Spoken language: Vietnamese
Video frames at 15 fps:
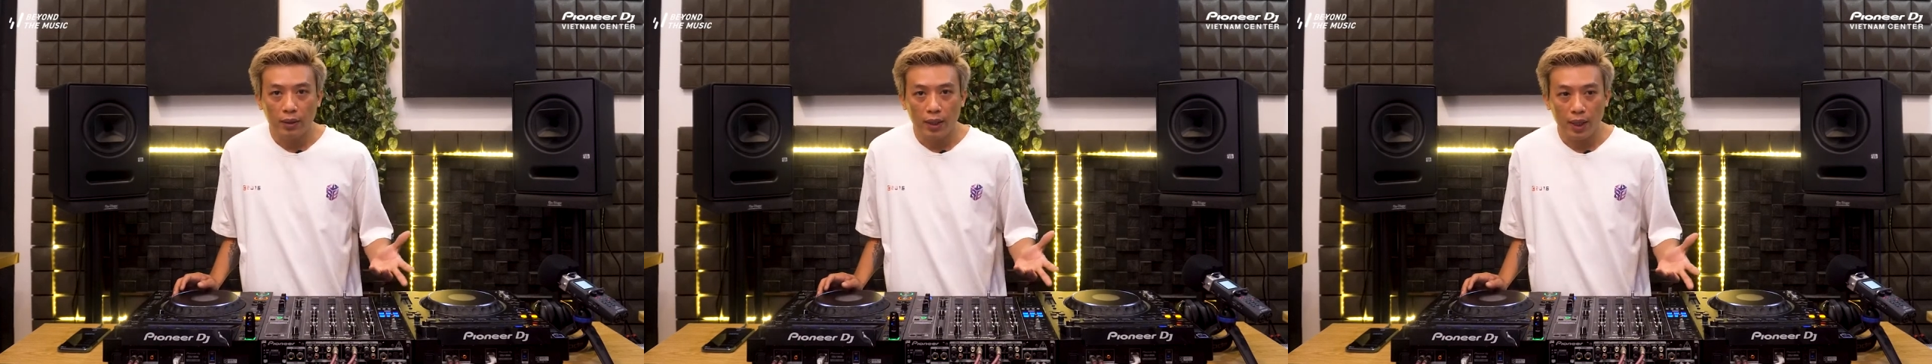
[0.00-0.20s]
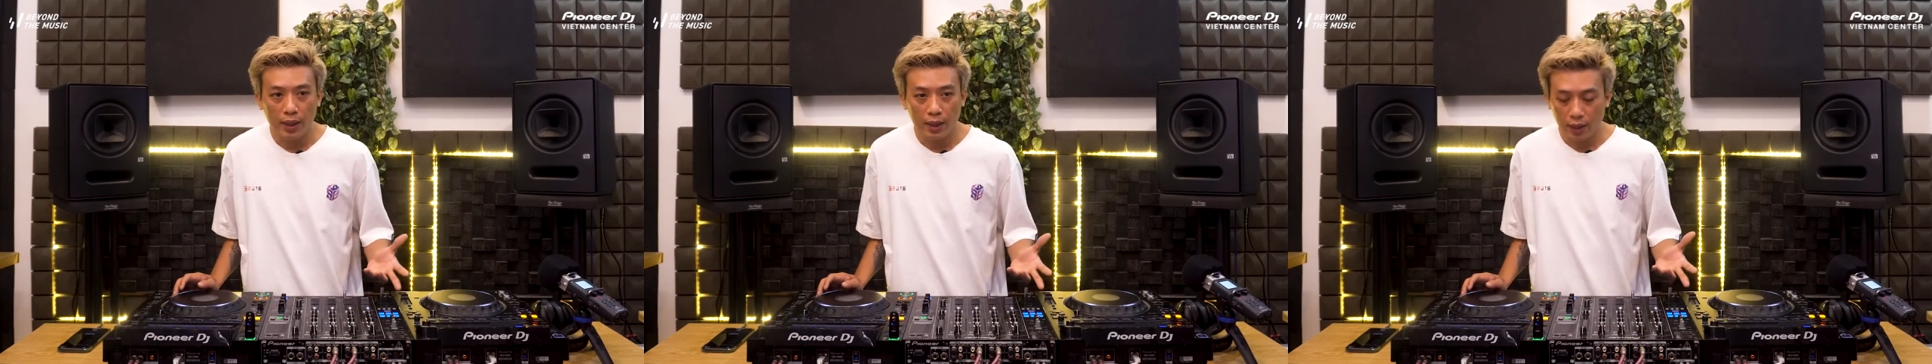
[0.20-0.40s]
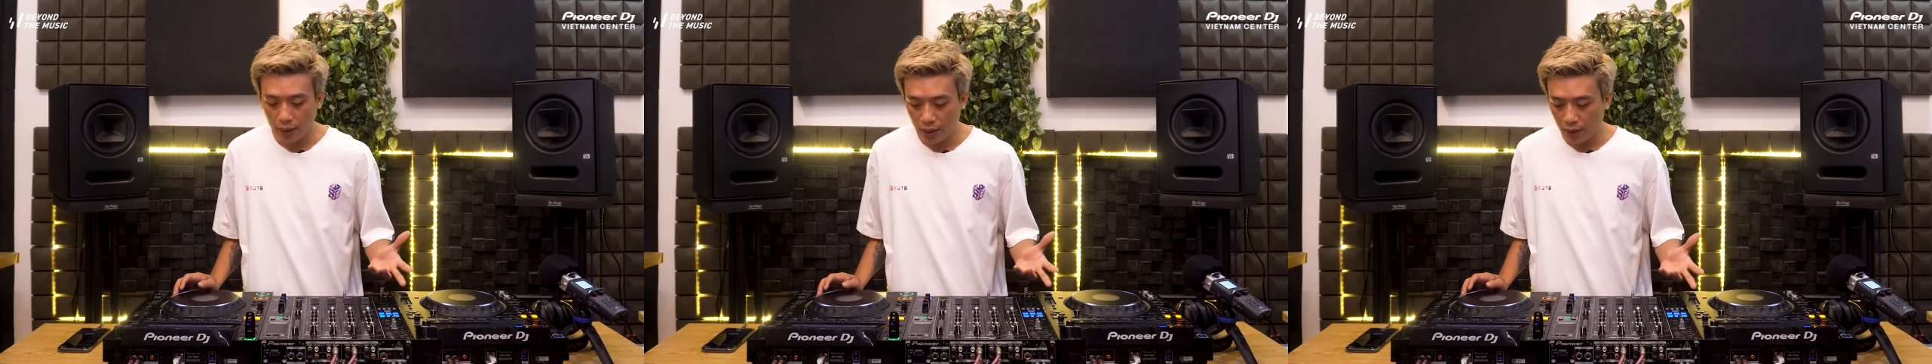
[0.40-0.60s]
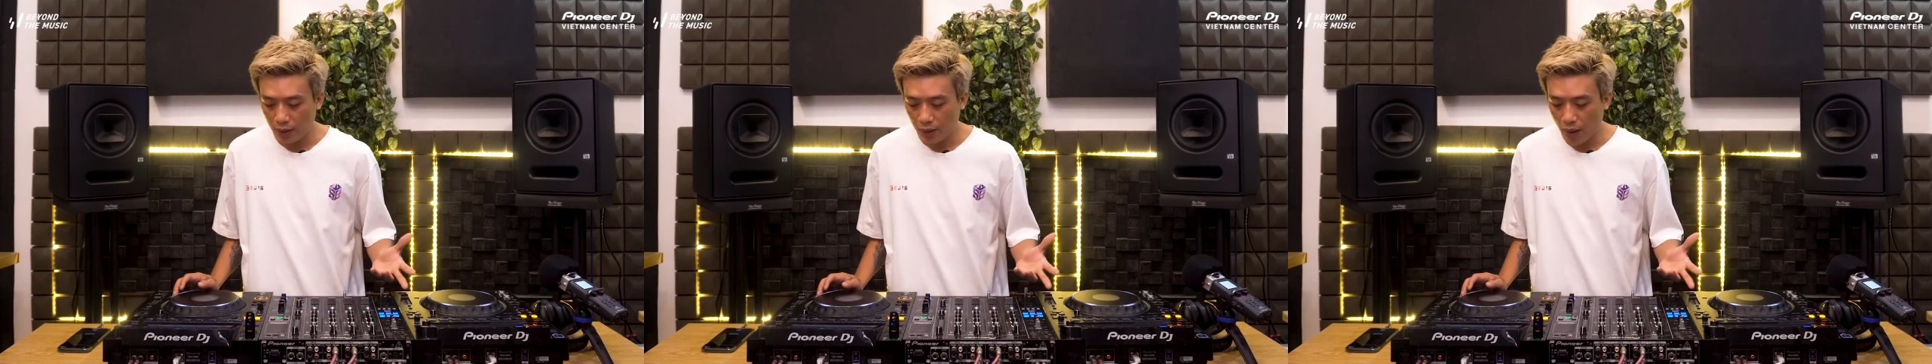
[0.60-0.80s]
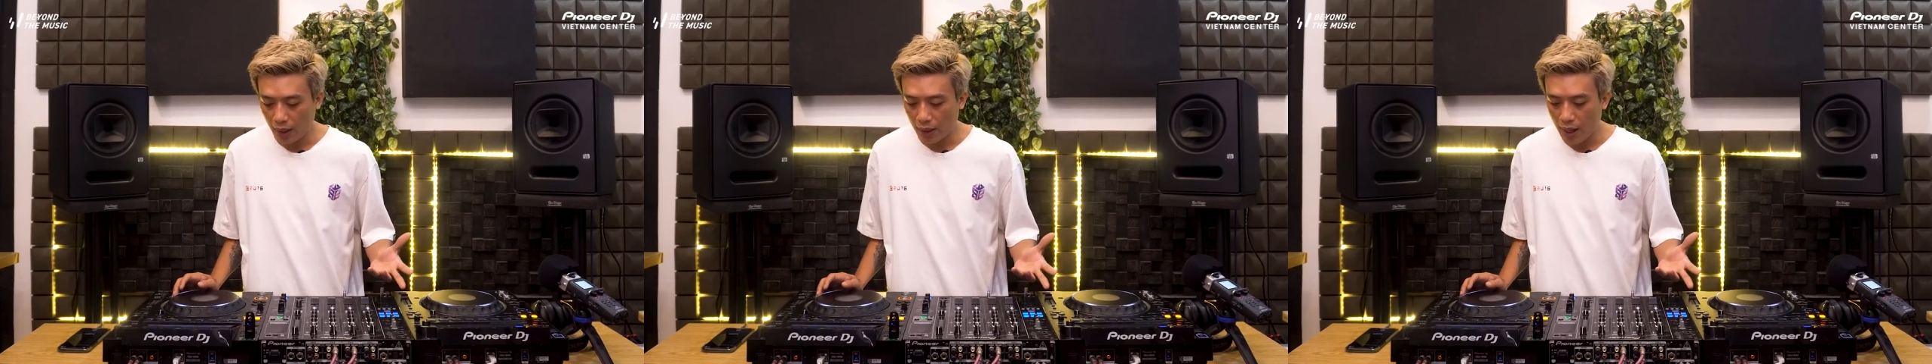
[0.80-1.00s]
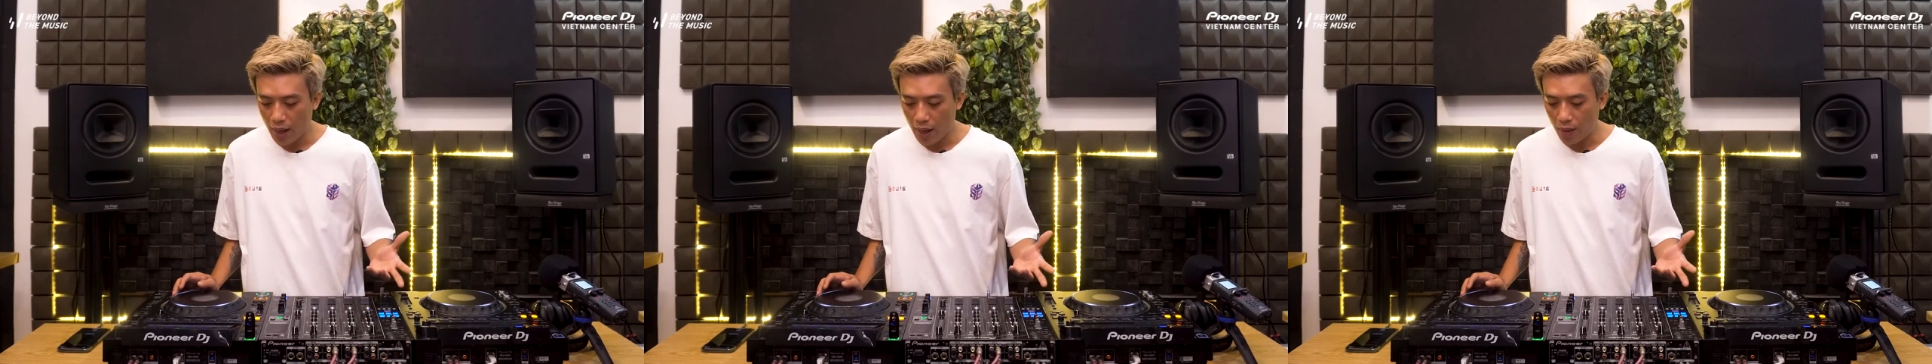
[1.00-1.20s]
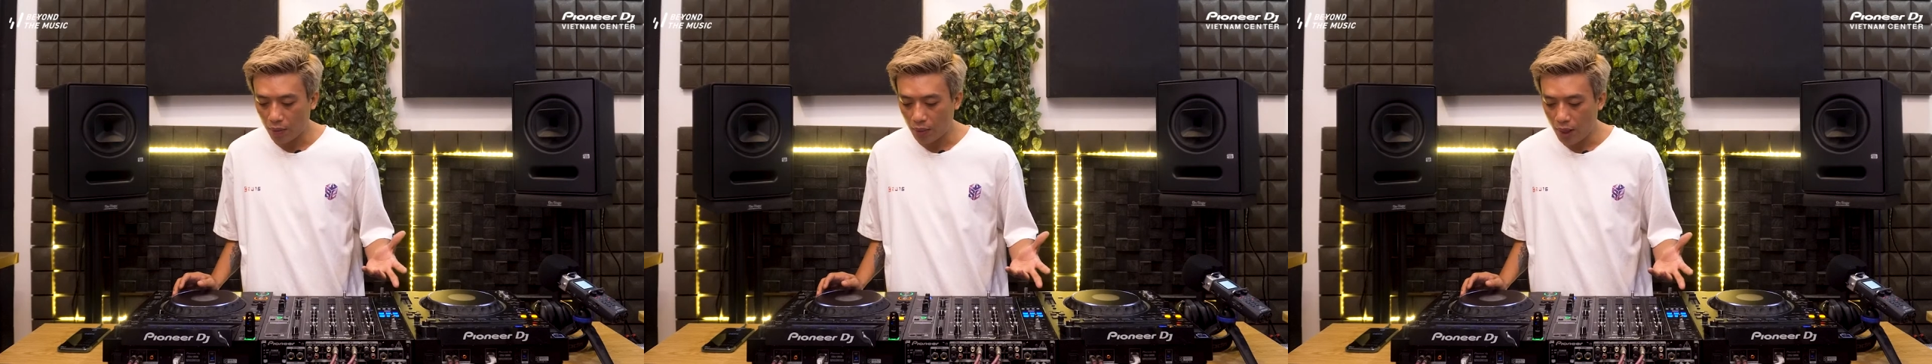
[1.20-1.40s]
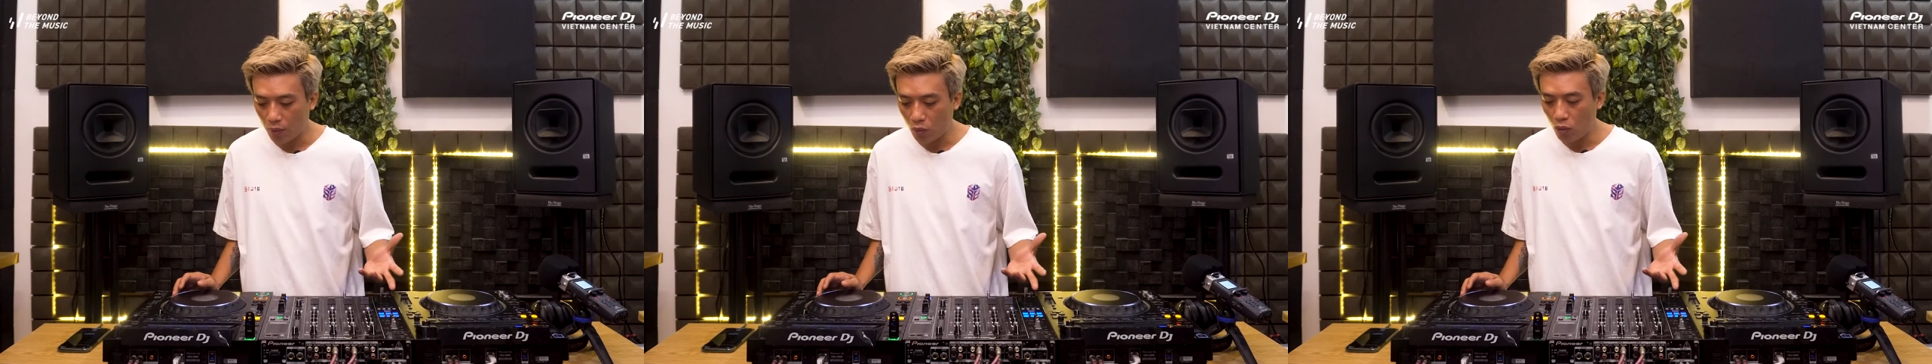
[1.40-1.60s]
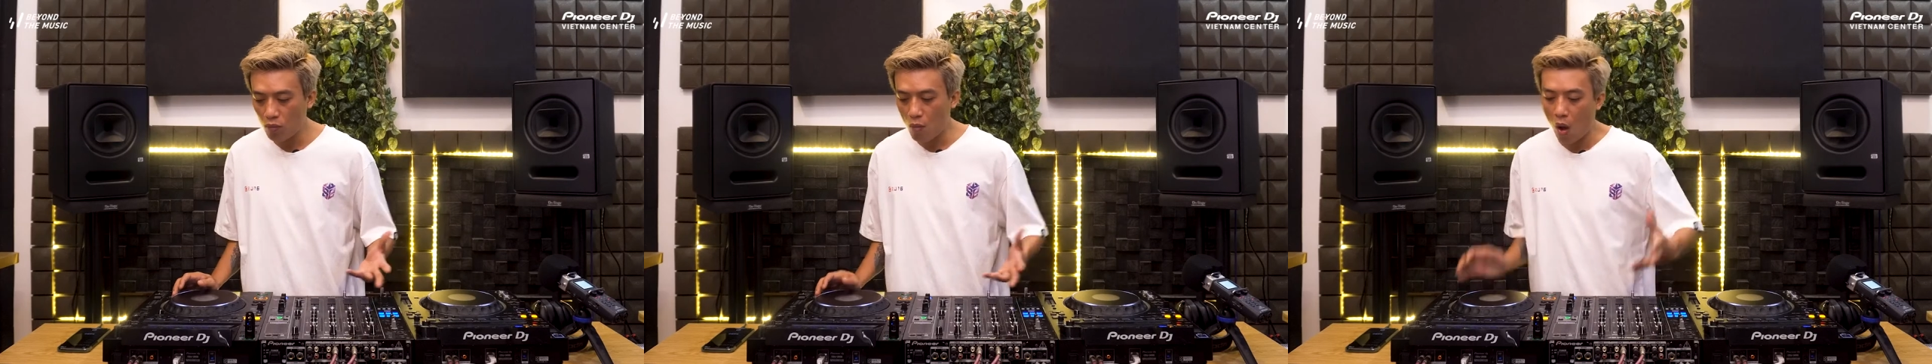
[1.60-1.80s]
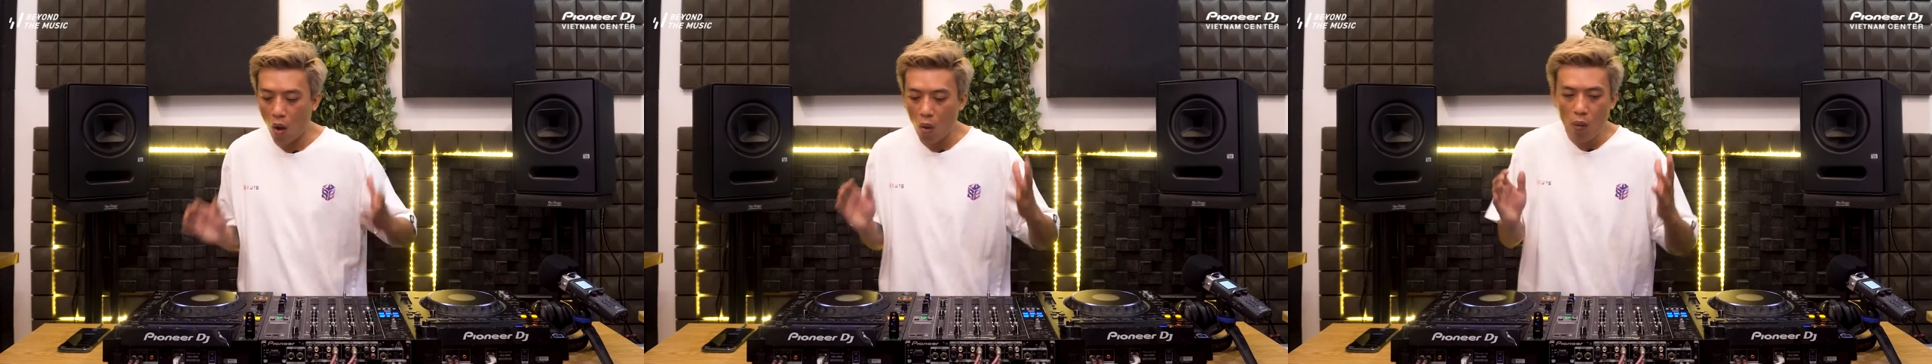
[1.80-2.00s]
Thì hoặc là Thành muốn
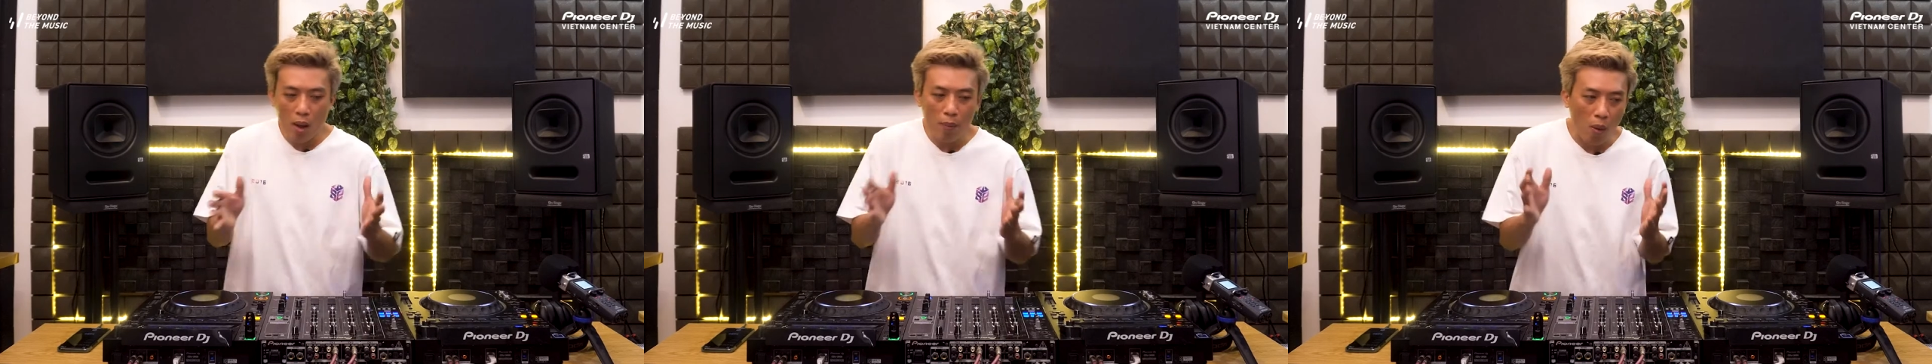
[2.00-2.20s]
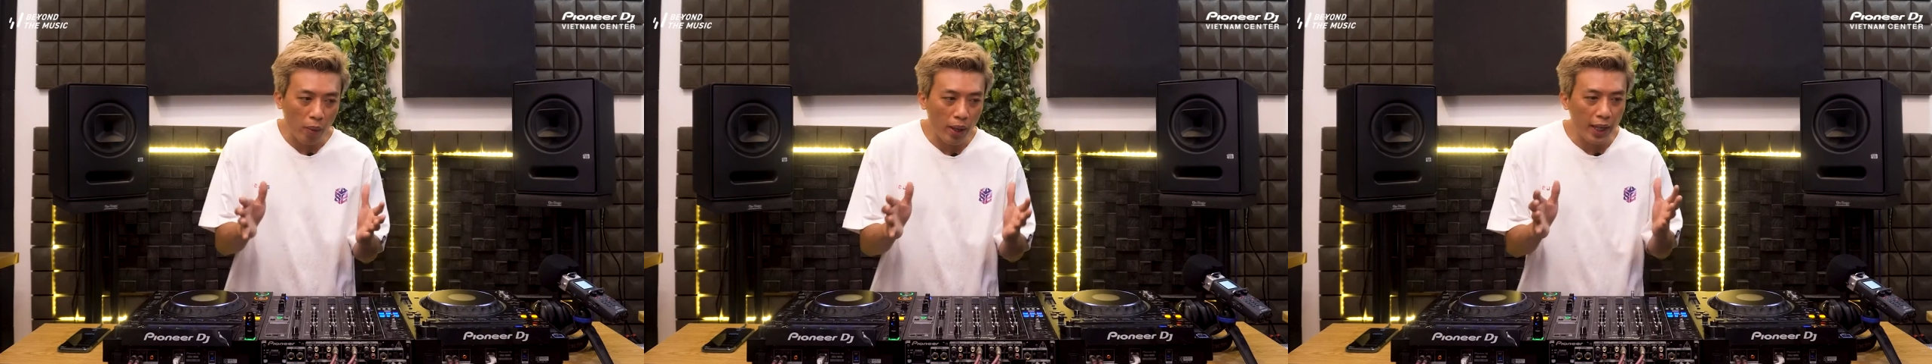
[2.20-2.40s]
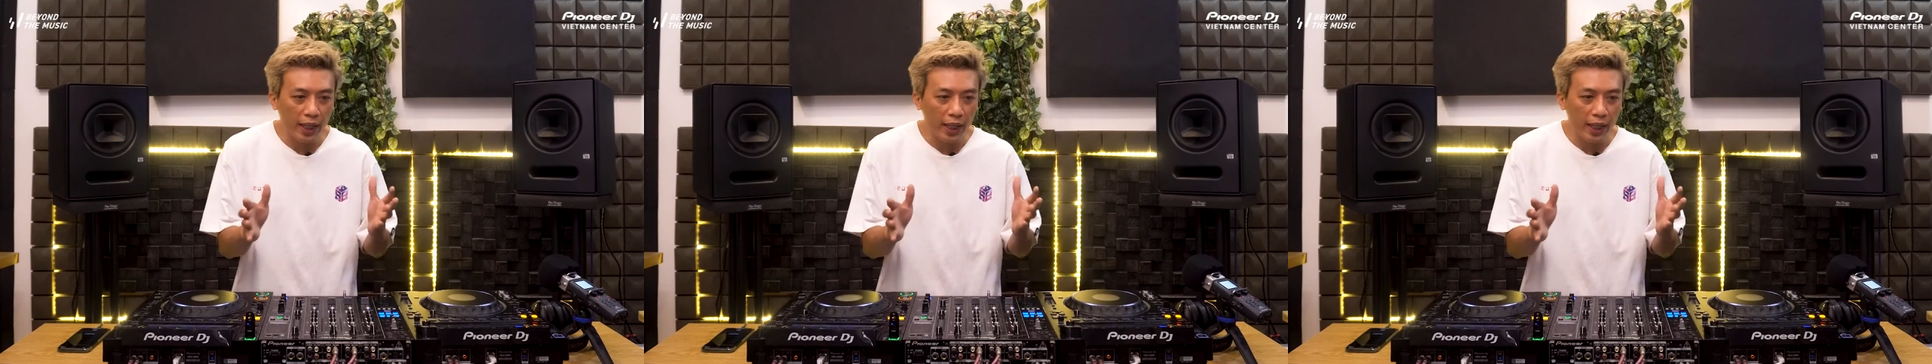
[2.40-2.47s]
bỏ qua một